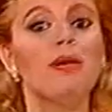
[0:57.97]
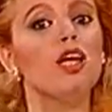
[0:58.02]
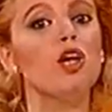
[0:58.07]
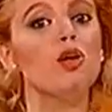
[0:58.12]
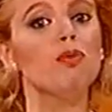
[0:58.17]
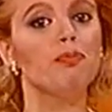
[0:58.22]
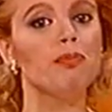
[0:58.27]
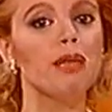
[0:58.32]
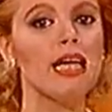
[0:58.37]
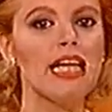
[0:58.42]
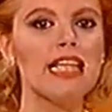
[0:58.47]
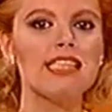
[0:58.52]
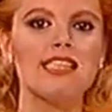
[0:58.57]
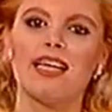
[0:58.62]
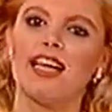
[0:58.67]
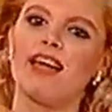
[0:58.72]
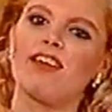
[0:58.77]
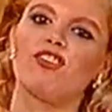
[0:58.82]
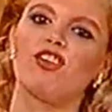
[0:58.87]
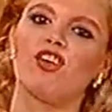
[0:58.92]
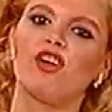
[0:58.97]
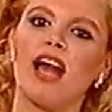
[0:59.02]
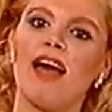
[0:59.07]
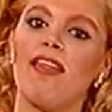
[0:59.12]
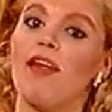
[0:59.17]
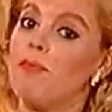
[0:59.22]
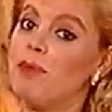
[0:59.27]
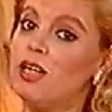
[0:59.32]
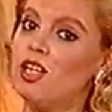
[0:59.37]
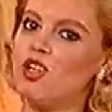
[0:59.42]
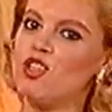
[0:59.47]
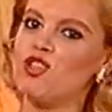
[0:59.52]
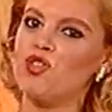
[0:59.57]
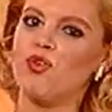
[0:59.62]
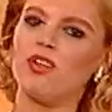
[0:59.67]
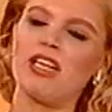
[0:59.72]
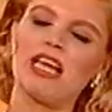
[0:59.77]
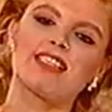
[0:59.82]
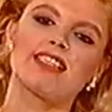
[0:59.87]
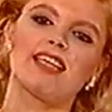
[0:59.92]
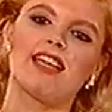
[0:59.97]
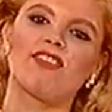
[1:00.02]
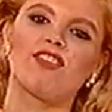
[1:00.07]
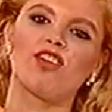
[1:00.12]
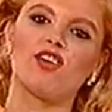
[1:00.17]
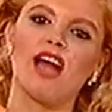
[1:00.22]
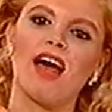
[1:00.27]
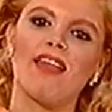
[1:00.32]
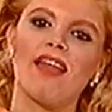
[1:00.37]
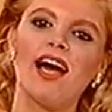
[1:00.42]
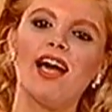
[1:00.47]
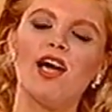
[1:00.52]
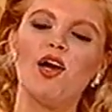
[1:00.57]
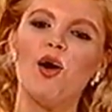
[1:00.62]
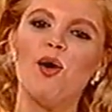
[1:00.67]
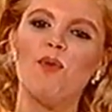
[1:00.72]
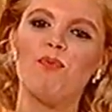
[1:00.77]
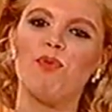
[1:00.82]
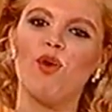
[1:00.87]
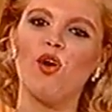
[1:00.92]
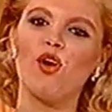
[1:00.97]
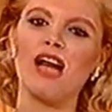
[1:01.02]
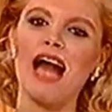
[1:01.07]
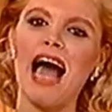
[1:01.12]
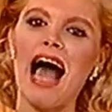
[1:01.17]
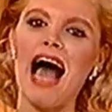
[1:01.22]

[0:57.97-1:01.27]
pero viene seleccionada, vino en su día seleccionada por